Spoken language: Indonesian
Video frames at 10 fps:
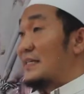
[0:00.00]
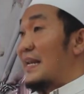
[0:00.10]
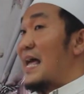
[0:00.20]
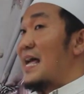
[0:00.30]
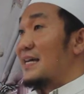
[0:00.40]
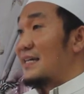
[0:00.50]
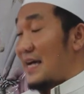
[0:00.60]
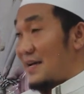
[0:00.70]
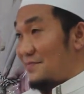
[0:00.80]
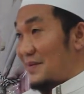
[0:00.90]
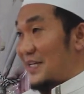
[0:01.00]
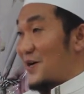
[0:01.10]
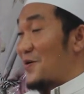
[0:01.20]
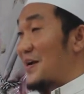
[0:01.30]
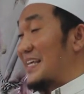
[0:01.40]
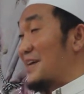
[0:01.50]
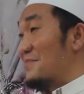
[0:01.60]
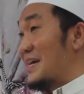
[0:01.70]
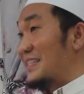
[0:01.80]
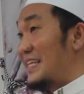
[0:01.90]
celaka bagi orang yang
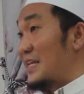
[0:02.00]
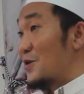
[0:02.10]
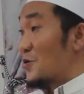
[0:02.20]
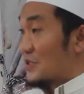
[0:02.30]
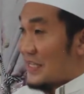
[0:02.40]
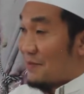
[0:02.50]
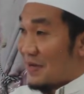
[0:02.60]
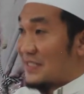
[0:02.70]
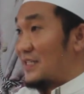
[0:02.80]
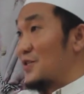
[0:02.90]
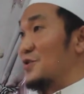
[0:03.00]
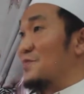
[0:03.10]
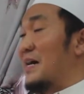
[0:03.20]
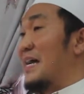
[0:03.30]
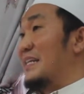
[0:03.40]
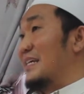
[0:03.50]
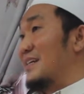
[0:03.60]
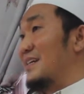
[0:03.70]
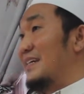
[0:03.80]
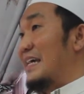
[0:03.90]
mati dosanya masih terus mengalir
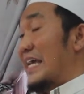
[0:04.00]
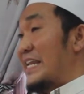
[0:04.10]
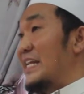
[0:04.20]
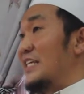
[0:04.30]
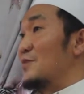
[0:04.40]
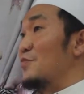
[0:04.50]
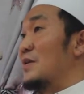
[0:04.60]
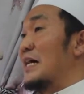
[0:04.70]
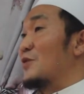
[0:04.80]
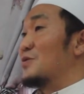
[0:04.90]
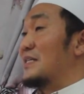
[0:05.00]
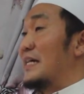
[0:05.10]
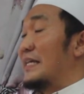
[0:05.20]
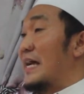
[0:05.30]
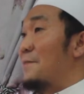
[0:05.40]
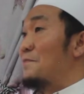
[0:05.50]
ini yang disebut dengan dosa jariah